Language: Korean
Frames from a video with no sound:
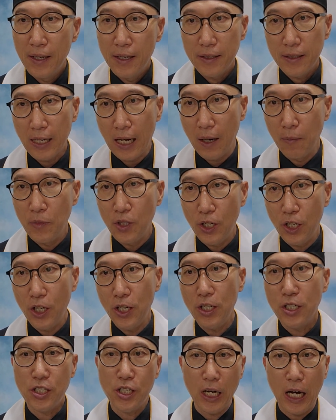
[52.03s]

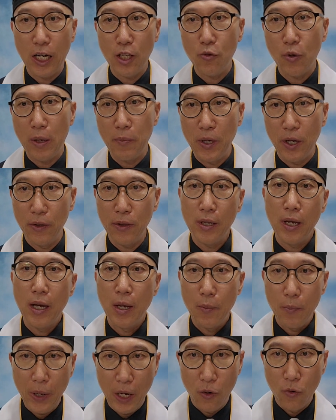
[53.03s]
사람들이 시간이 되면
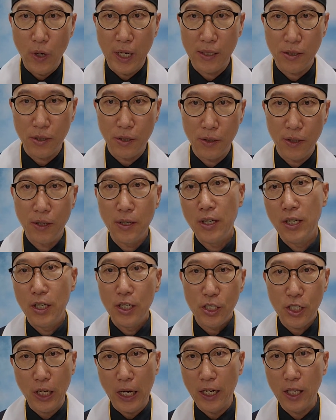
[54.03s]
메어와서
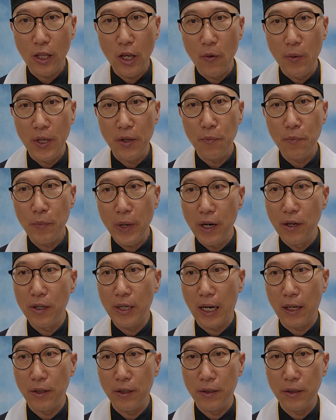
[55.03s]
시간이 되면
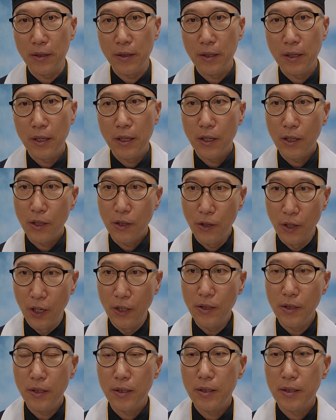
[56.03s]
메어가는
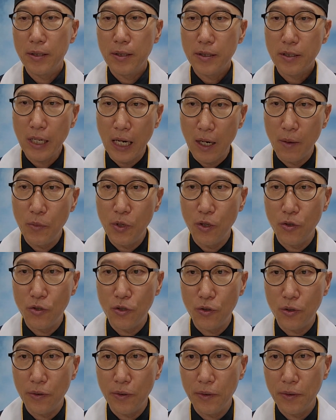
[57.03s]
그런
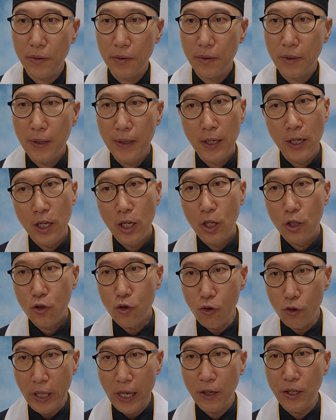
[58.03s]
사람이었지요.
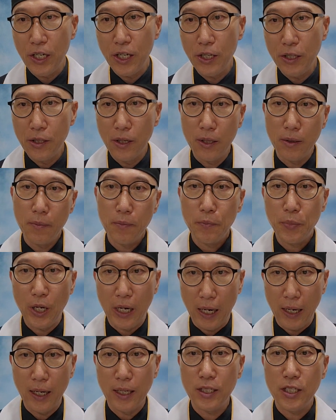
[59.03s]
출퇴근이 있는
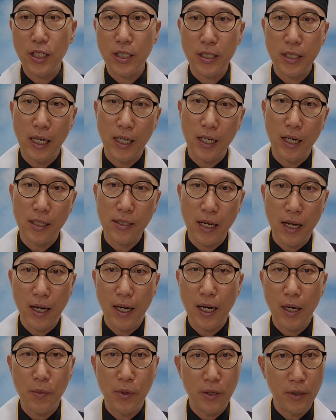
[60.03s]
편안한 직장이라
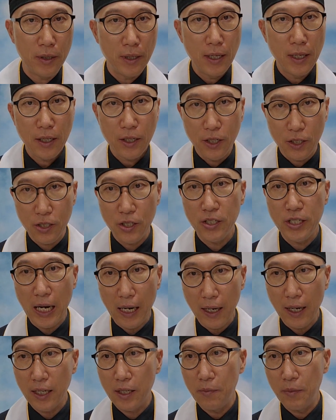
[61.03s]
생각하면 그것은
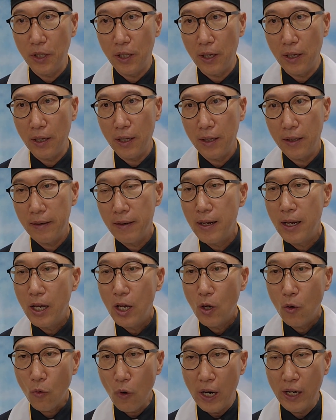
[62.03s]
착각입니다.
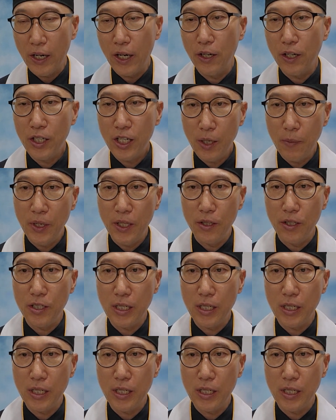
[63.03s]
과거에는 힘 있는